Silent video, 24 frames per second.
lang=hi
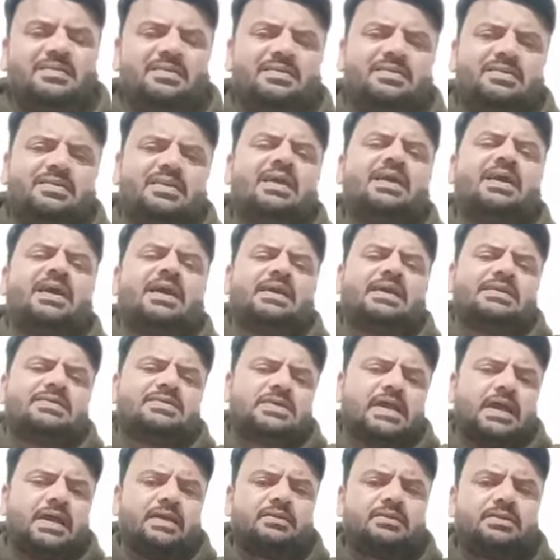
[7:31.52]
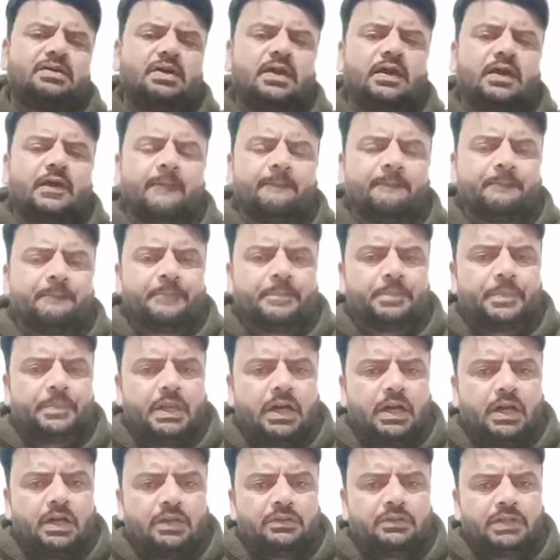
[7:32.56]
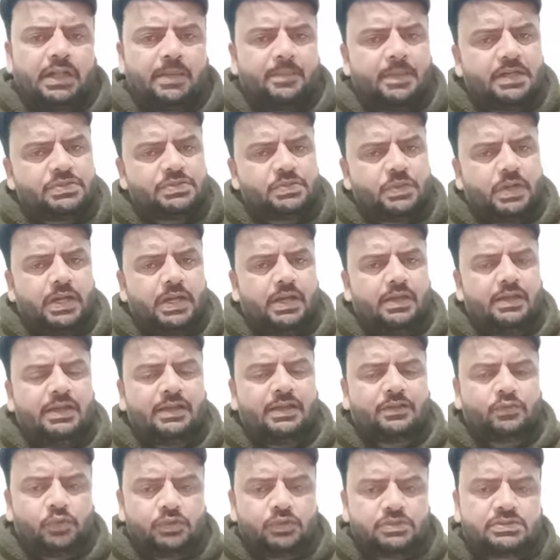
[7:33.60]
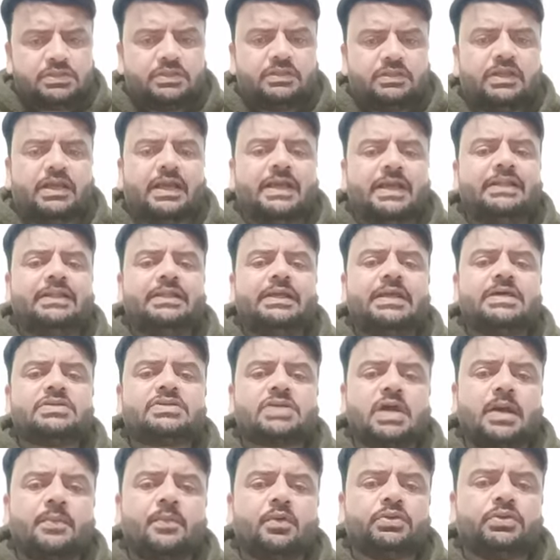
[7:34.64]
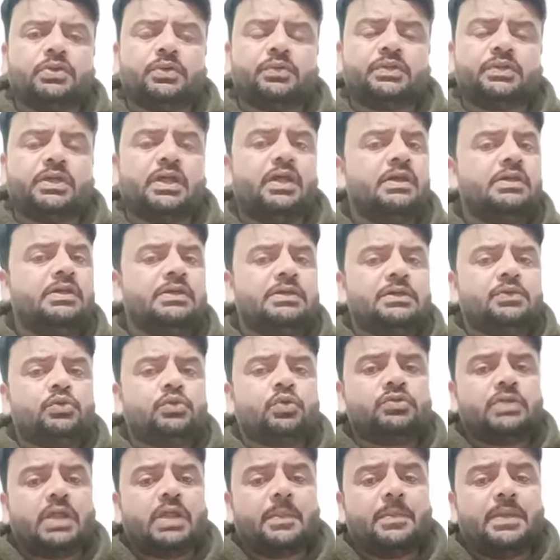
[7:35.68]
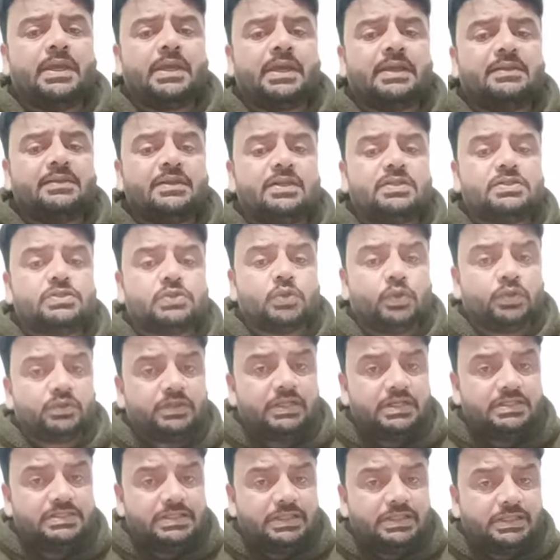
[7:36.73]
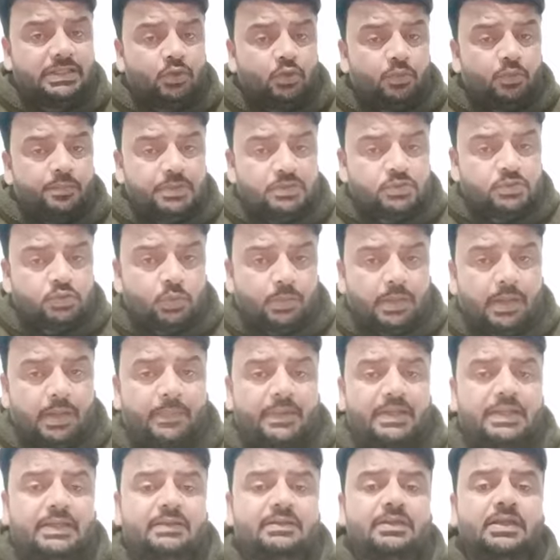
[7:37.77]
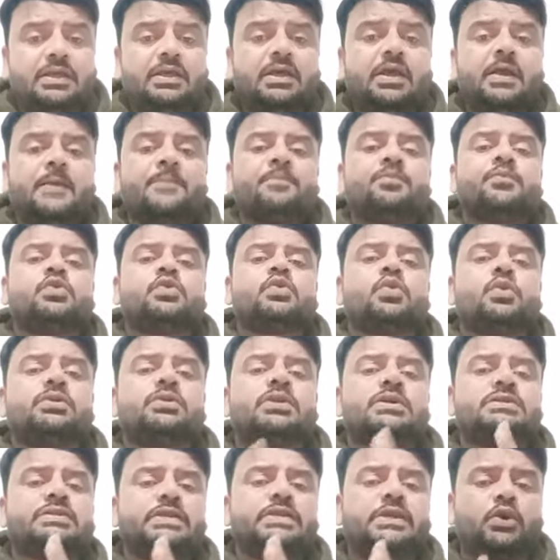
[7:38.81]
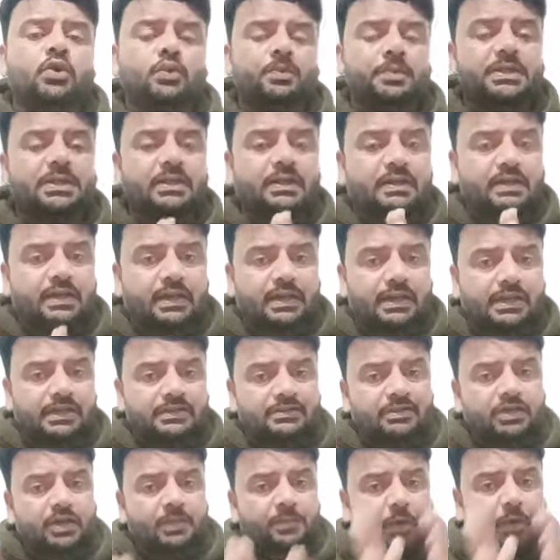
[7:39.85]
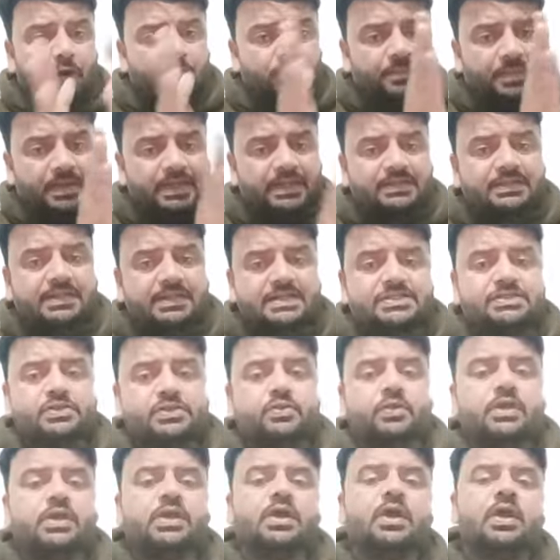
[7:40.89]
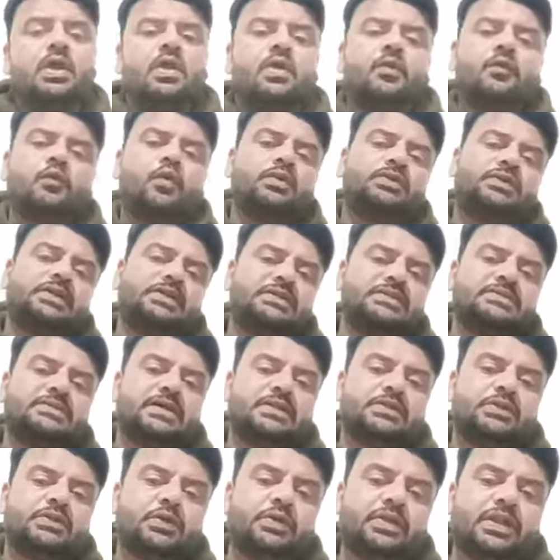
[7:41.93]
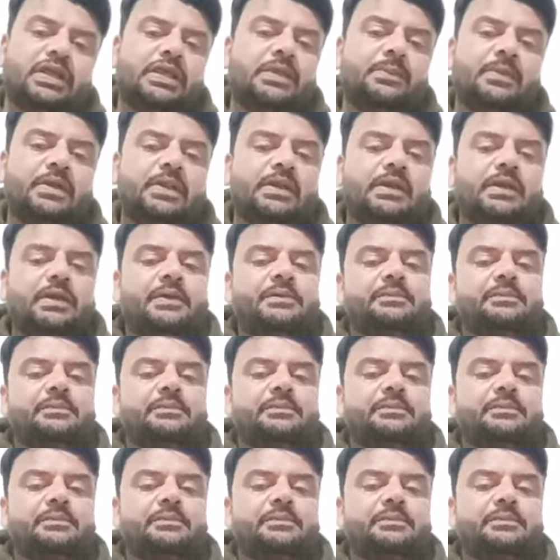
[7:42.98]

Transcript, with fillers: लगा कि शायद नरमा जो है एक सुस्त दिखाई दिया है शाम होते होते तो नरमे के अंदर जो तेजी की उम्मीद सुबह बनी थी जो तेजी की उम्मीद लग रही थी कि बहुत बड़ी तेजी होगी वो तेजी साथियों नहीं बनी है